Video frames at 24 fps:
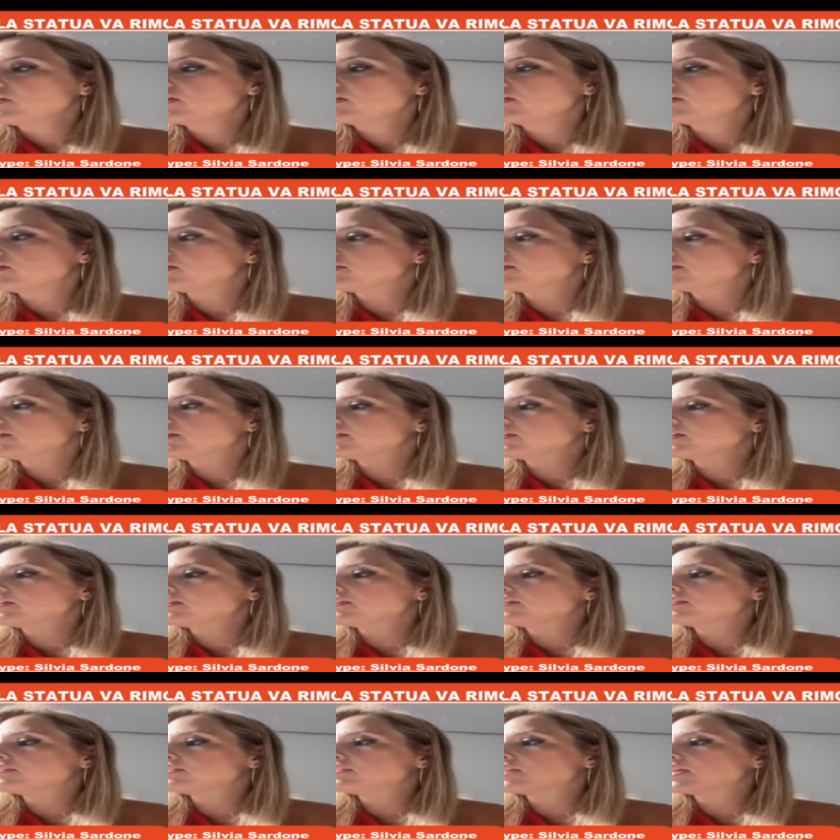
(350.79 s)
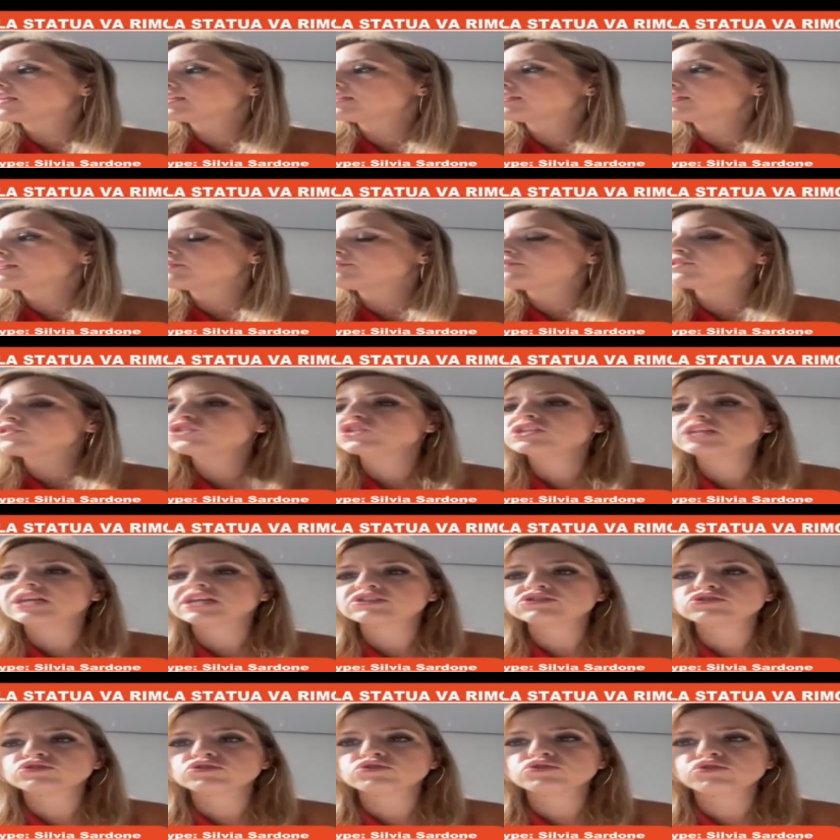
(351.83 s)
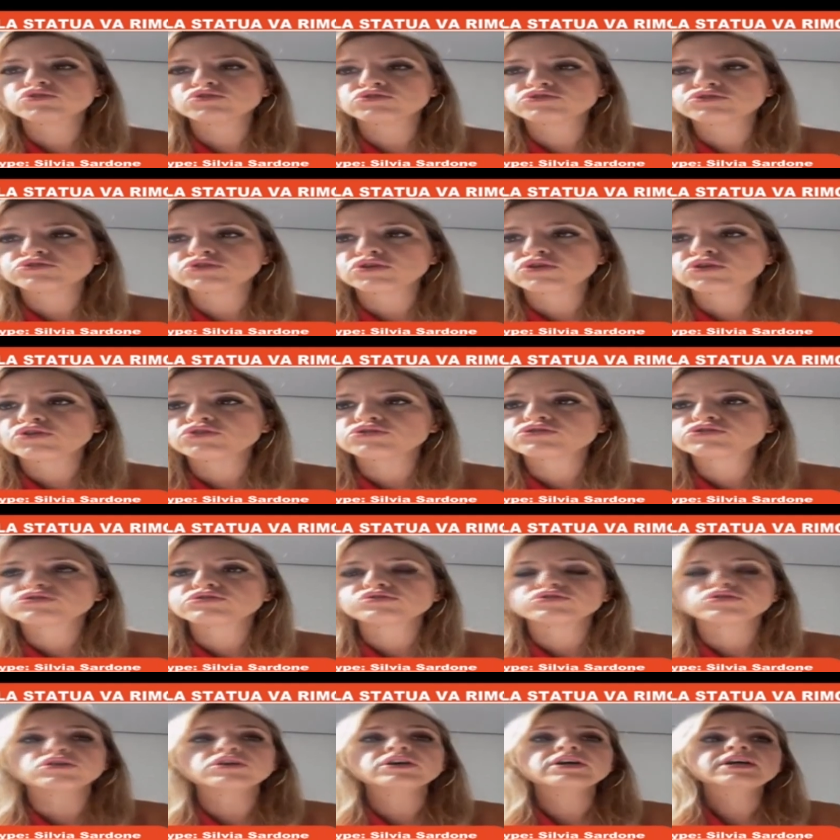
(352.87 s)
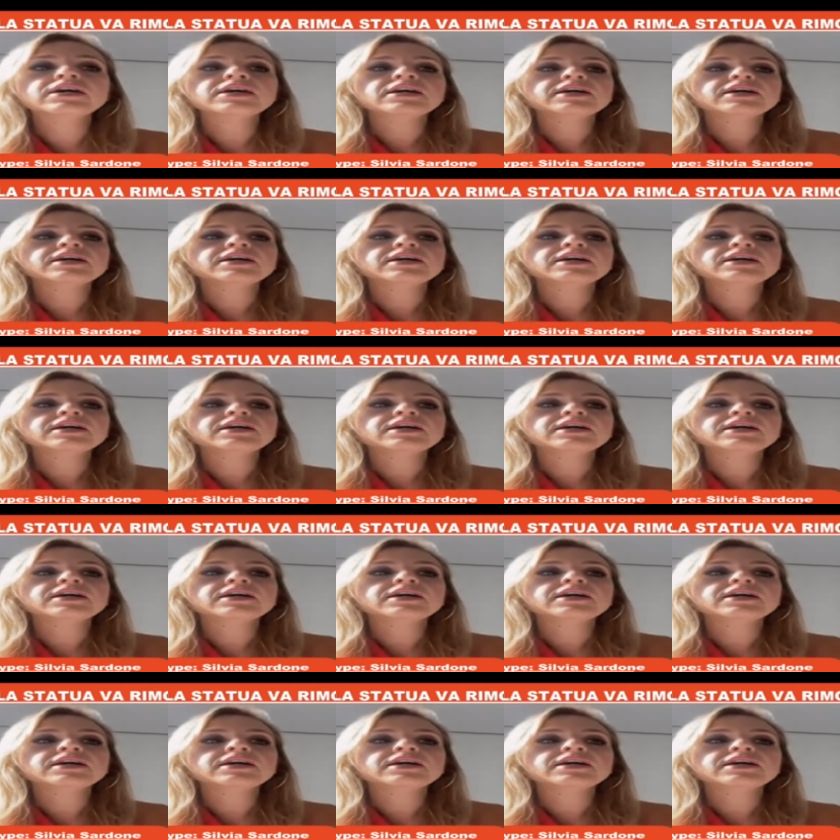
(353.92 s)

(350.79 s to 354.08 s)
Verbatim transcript: eh, de, eh, si era retta vicino a Soccorso Rosso,